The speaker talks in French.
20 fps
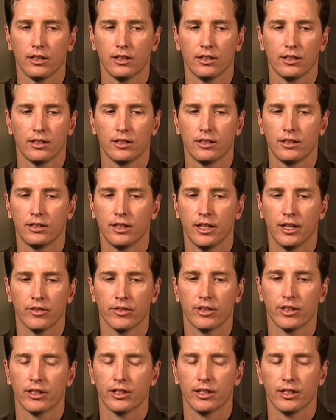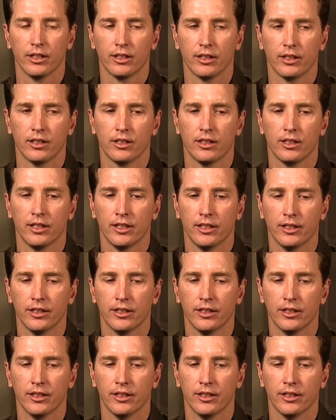C'était pour nous un moment